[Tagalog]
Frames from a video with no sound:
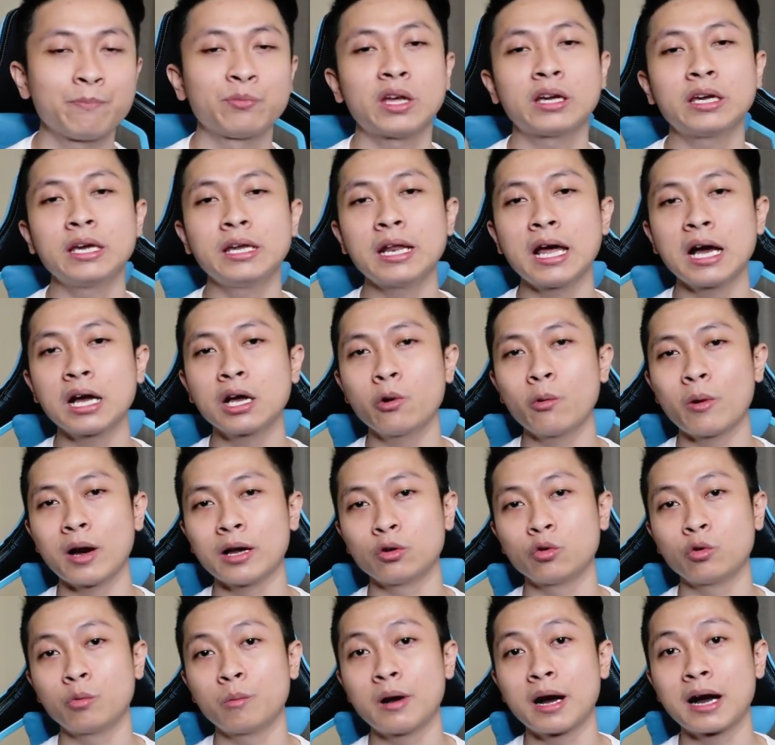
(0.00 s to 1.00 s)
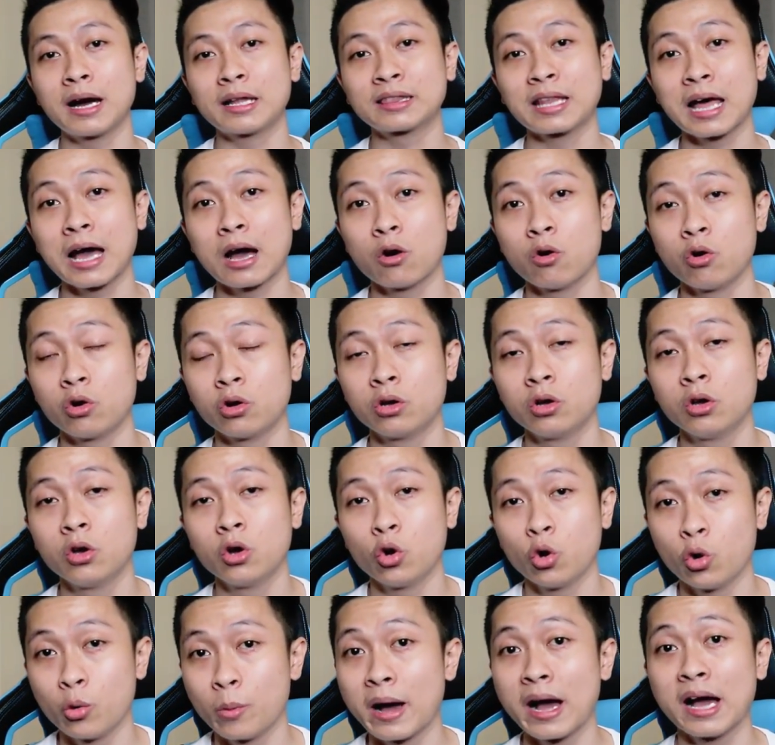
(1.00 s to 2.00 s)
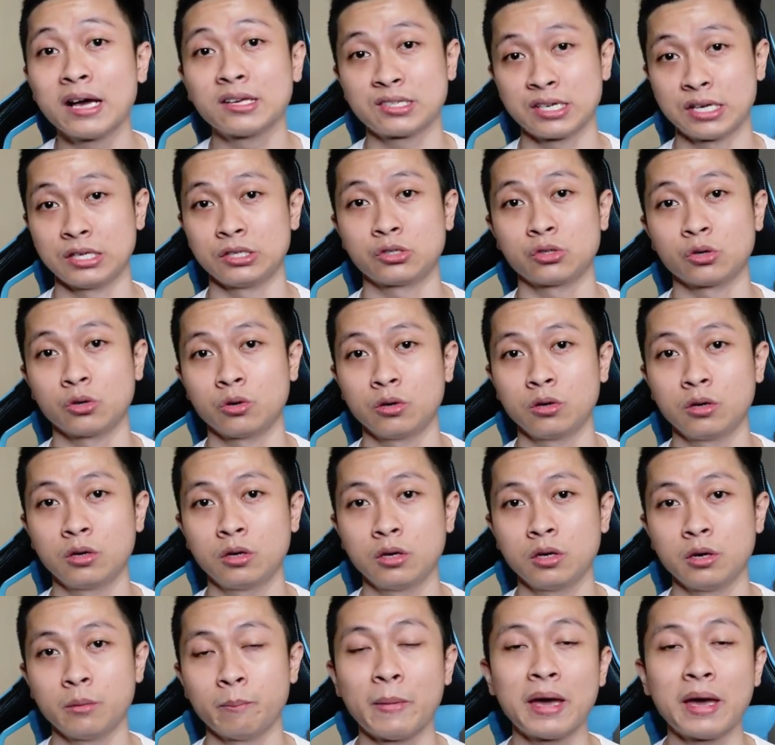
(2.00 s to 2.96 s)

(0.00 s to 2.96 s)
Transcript: na ginagawa ng mga taong umaasenso